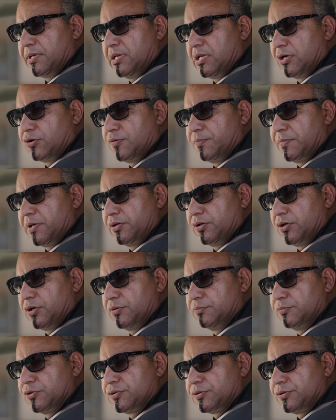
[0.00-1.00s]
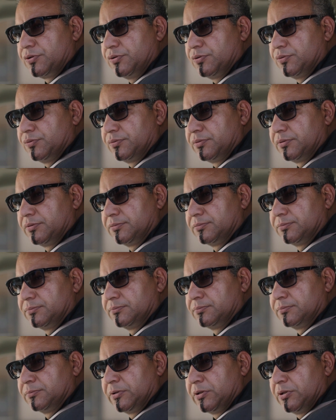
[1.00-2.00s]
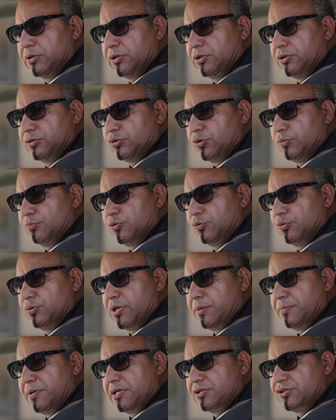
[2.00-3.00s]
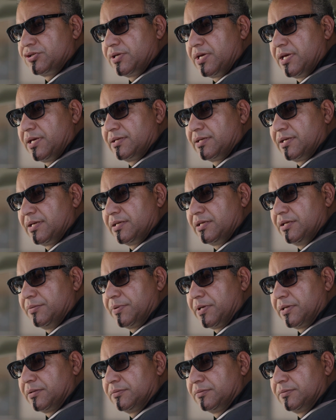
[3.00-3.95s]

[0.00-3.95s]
لكم أيها المصريون تؤمنون بأشياء غريبة